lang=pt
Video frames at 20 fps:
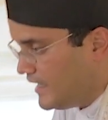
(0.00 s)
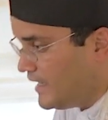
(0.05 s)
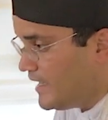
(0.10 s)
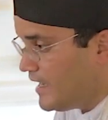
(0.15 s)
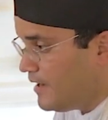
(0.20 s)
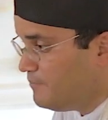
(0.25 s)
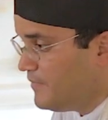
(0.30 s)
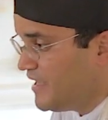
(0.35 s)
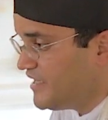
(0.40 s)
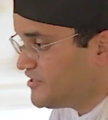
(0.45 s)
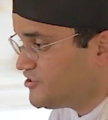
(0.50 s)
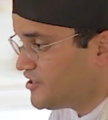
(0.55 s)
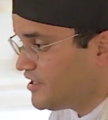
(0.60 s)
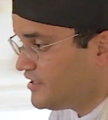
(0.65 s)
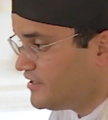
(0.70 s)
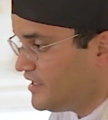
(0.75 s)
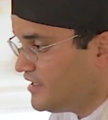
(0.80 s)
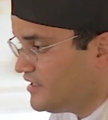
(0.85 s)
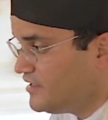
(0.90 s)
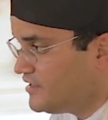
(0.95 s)
Ela é a
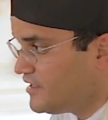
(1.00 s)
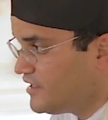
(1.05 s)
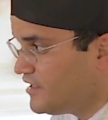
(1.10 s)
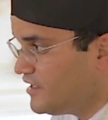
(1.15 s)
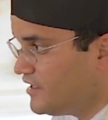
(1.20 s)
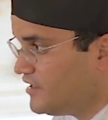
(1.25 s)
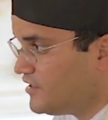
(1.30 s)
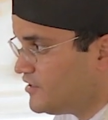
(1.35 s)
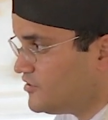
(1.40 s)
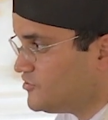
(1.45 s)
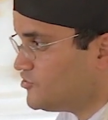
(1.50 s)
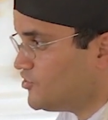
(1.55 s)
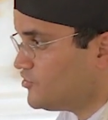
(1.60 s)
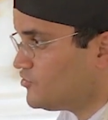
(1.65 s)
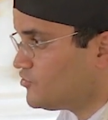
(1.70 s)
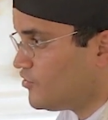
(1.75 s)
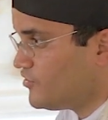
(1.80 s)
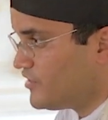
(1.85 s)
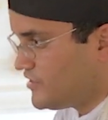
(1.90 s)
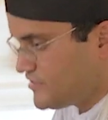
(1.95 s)
medianeira de
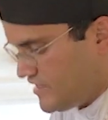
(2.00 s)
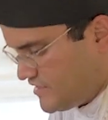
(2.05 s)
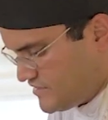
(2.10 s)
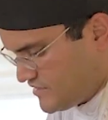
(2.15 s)
todas